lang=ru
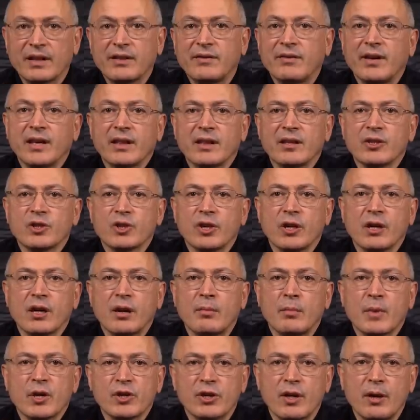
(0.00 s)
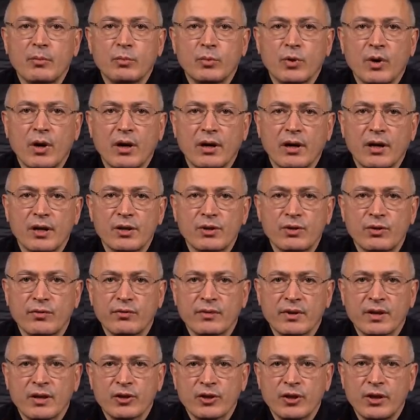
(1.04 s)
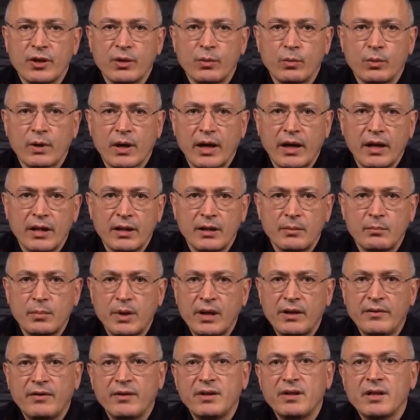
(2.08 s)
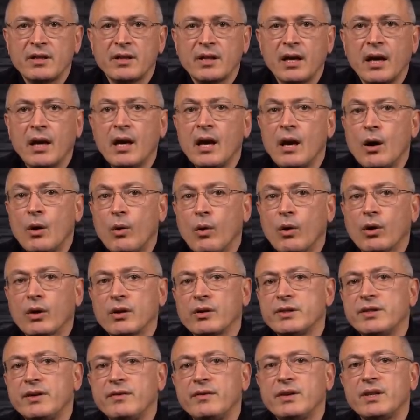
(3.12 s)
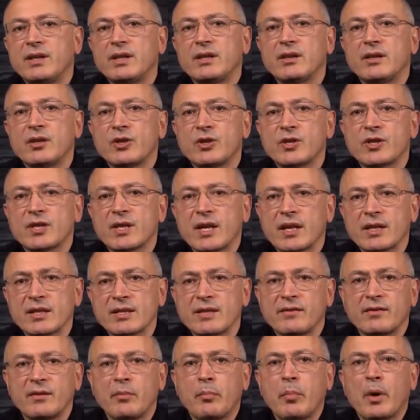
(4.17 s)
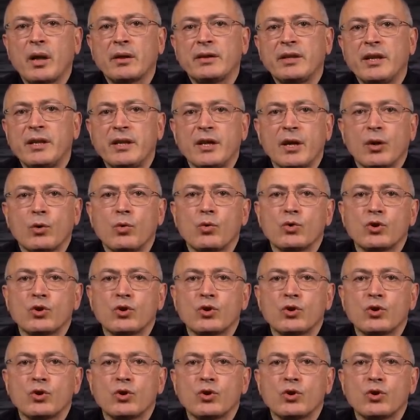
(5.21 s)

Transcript: ответ на широкомасштабную агрессию в отношении Украины были введены около 9 тысяч санкций в дополнение к